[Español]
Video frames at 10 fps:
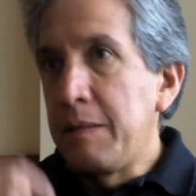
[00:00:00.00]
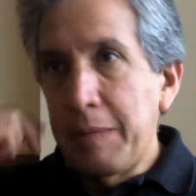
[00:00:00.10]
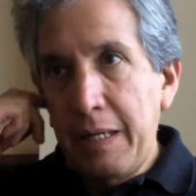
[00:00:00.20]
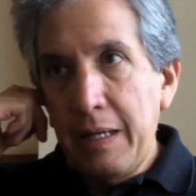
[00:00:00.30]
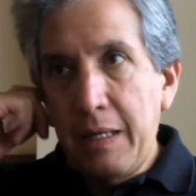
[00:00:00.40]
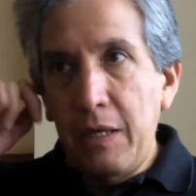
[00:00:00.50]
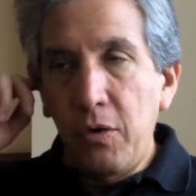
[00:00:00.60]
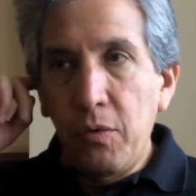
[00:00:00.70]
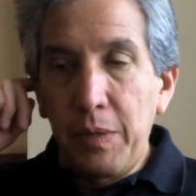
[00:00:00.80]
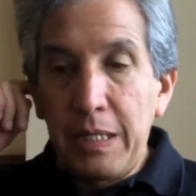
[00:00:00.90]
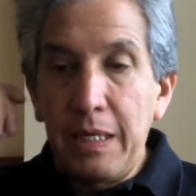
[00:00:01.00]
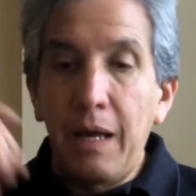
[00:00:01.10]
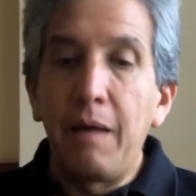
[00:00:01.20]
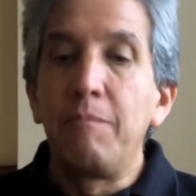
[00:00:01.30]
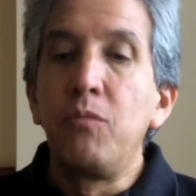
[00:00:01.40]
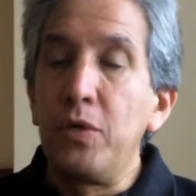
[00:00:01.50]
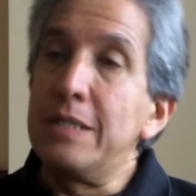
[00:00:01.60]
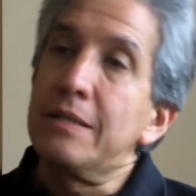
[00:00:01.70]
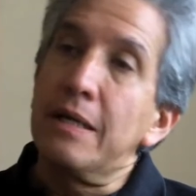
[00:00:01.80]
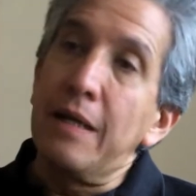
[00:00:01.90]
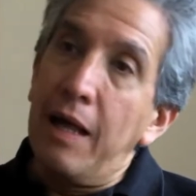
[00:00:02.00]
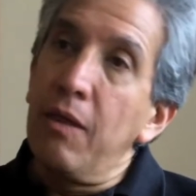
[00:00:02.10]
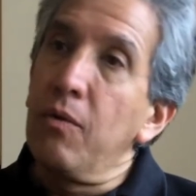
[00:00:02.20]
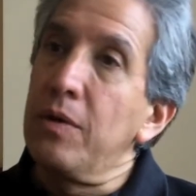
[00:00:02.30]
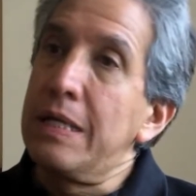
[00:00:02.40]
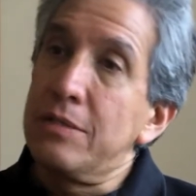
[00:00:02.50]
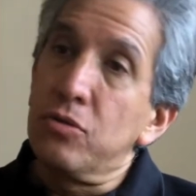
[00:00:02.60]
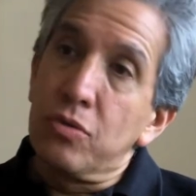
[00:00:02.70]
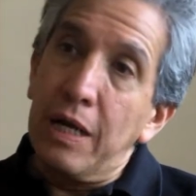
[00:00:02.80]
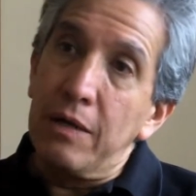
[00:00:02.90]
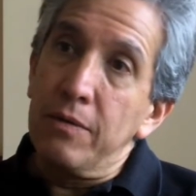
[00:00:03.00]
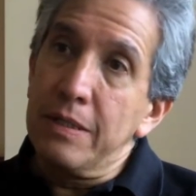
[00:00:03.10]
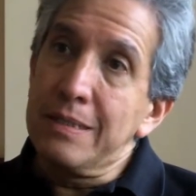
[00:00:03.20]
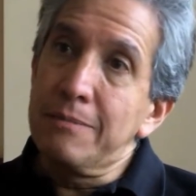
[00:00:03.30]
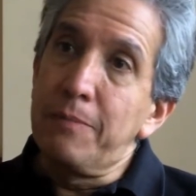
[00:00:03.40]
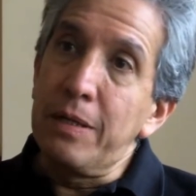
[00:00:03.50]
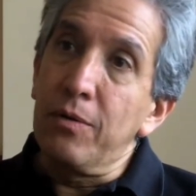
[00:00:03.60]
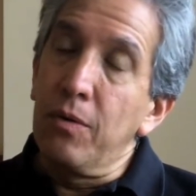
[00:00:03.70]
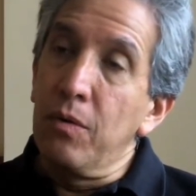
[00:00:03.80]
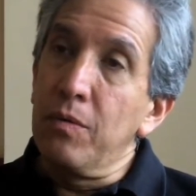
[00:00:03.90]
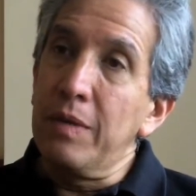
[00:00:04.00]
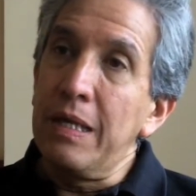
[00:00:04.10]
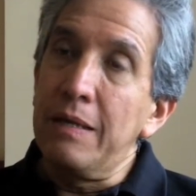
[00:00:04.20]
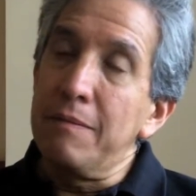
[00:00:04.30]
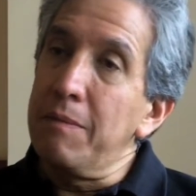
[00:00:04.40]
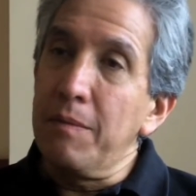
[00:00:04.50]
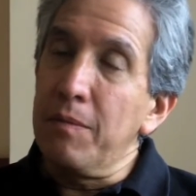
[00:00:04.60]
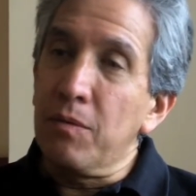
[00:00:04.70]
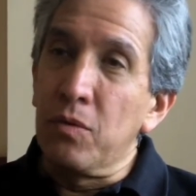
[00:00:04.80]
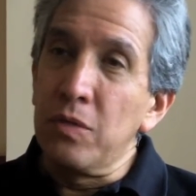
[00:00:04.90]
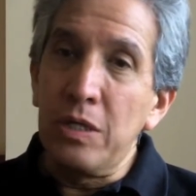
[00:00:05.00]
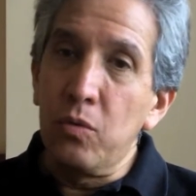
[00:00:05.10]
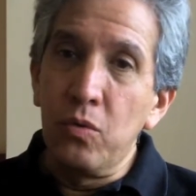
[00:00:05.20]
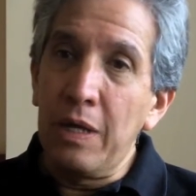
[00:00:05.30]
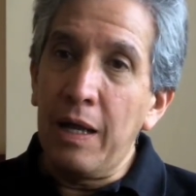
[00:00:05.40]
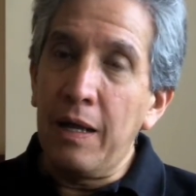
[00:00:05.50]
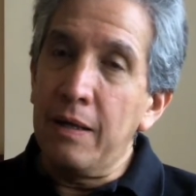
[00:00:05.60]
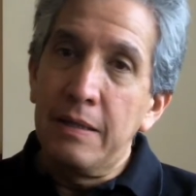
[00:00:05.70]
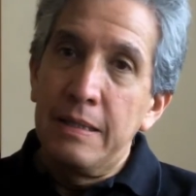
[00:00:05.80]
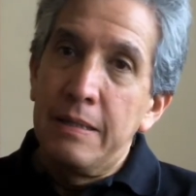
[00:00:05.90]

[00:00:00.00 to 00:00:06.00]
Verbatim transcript: de manera que yo venía muy entrenado en esos cánones, pero eh, con ninguna,